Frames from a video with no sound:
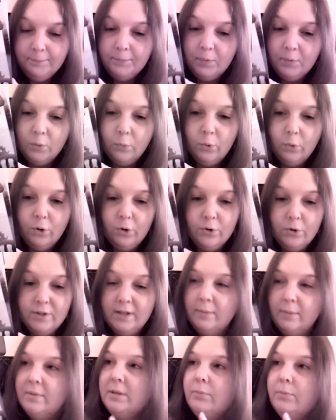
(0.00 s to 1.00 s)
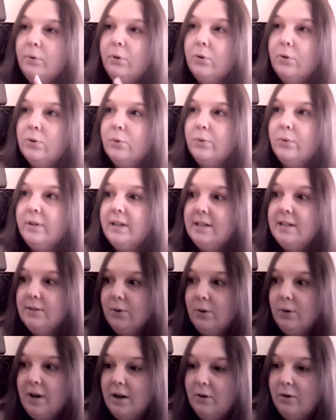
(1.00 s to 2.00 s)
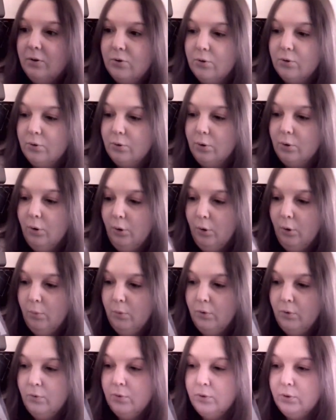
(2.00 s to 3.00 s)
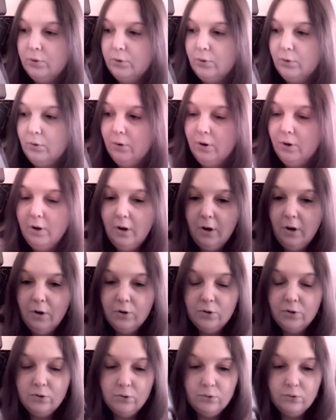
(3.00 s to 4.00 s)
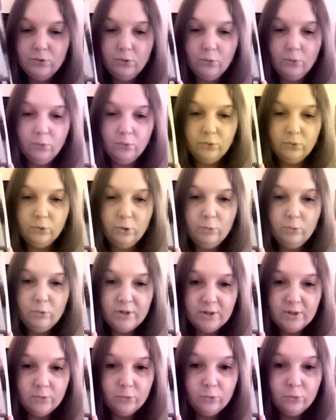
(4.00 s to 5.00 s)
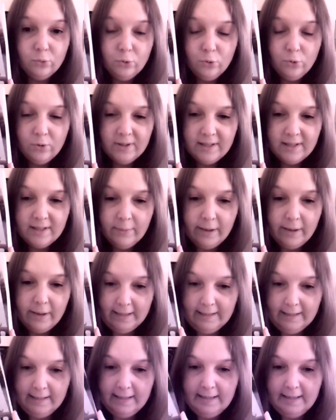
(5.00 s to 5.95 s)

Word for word: Donc euh, c'est un petit peu dans ce contexte-là que je recommence euh, ce second tome où ils sont toujours séparés.